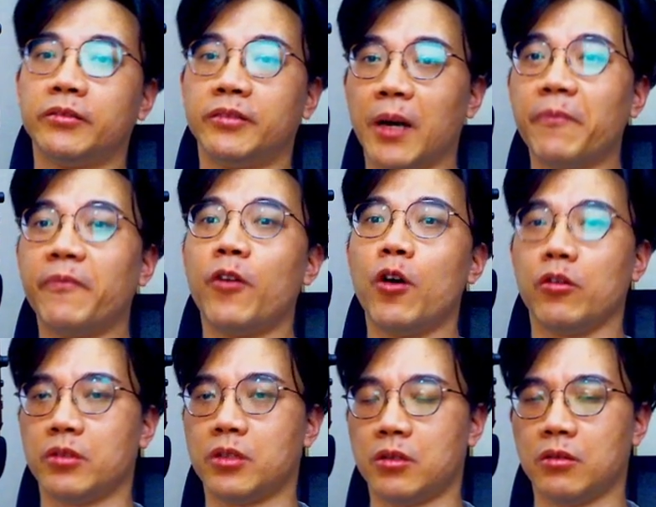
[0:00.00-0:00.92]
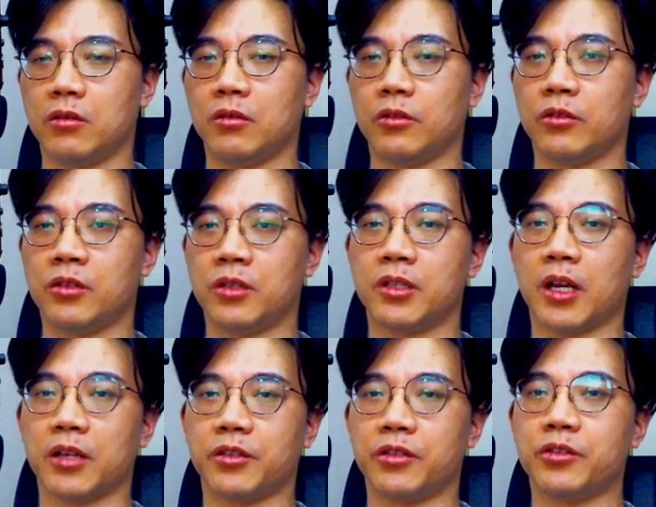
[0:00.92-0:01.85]
dumb phones，智
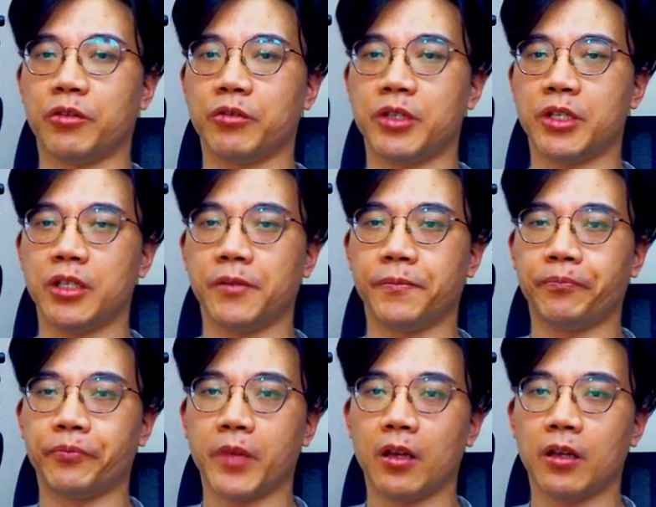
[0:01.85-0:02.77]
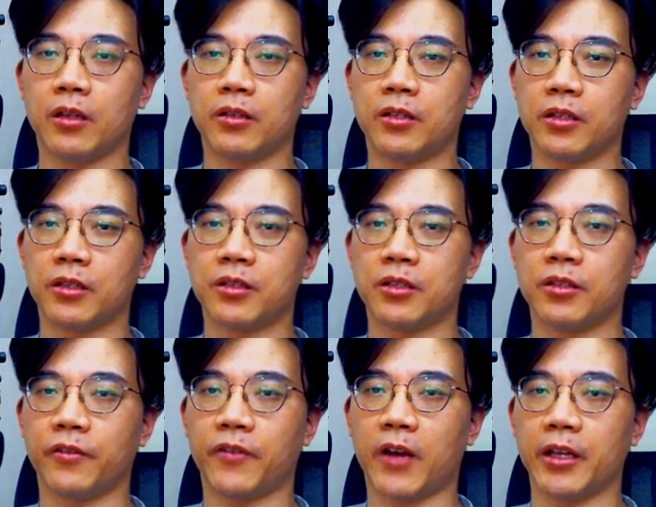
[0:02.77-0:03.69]
障型手机。这个字
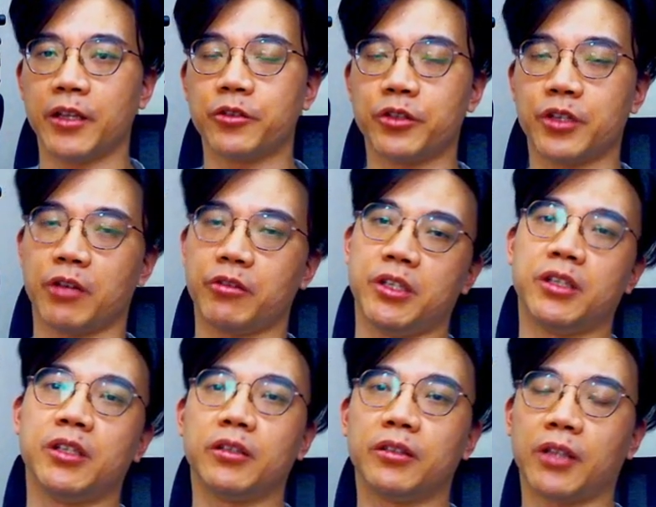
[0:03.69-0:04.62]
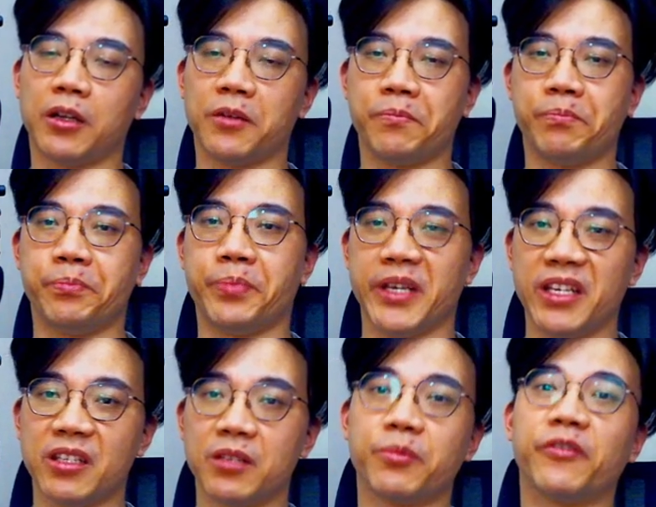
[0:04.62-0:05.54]
的发音就小心了，它的
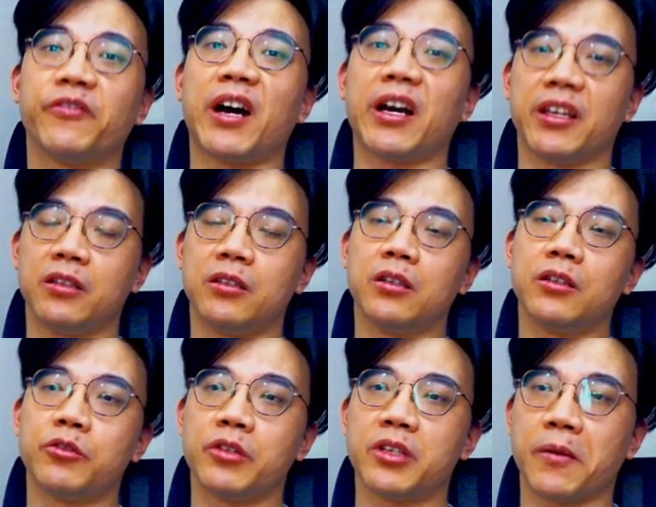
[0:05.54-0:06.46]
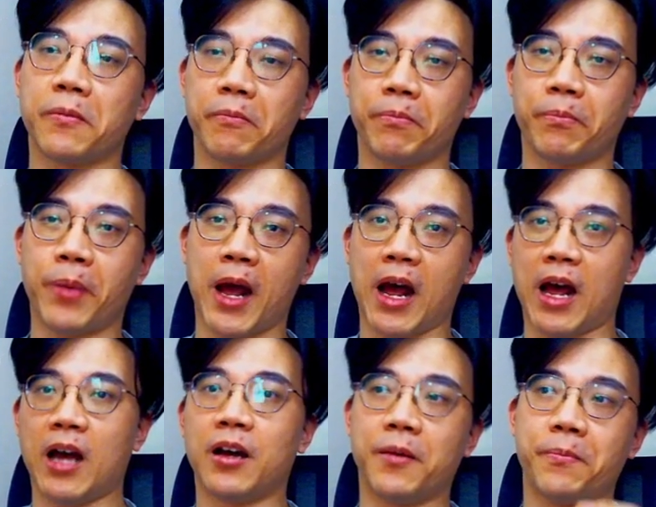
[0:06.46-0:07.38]
b 是不发音的，就像
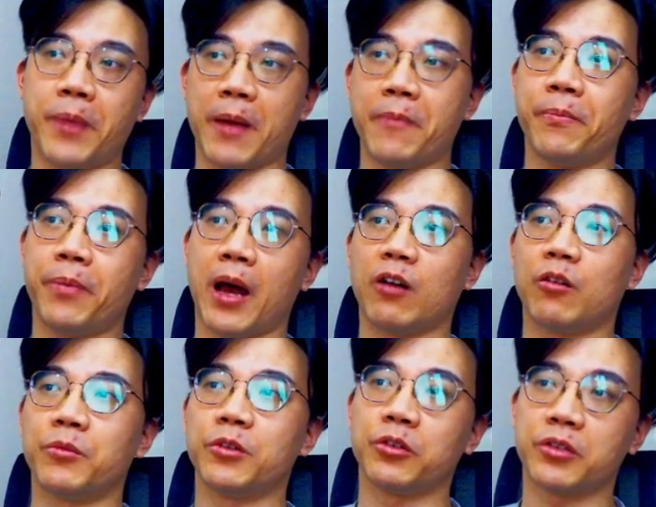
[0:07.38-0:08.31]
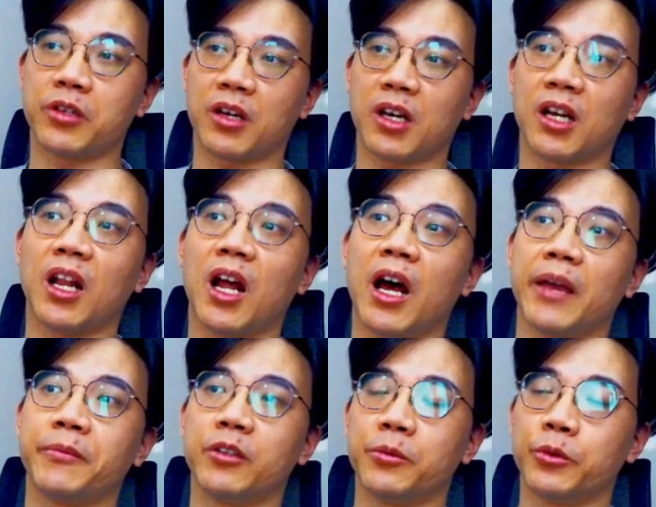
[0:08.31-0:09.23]
爬、攀爬，我们说叫
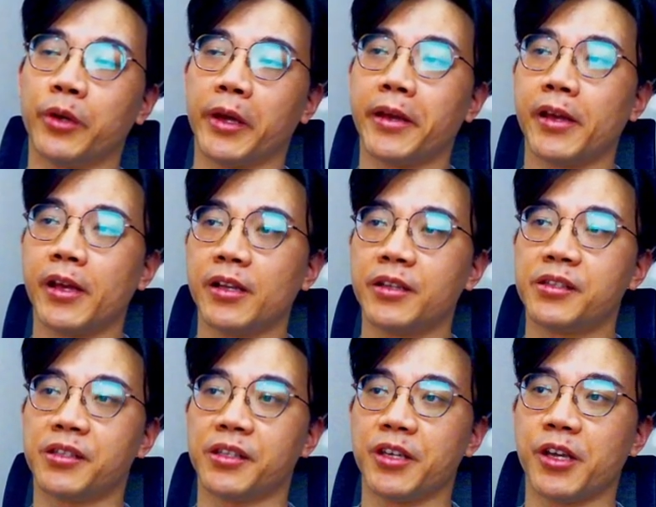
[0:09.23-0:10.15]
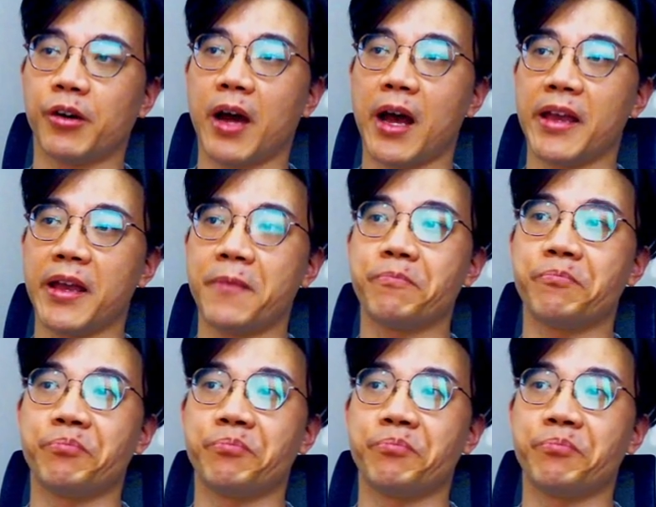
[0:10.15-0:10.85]
climb，对不对？c l i m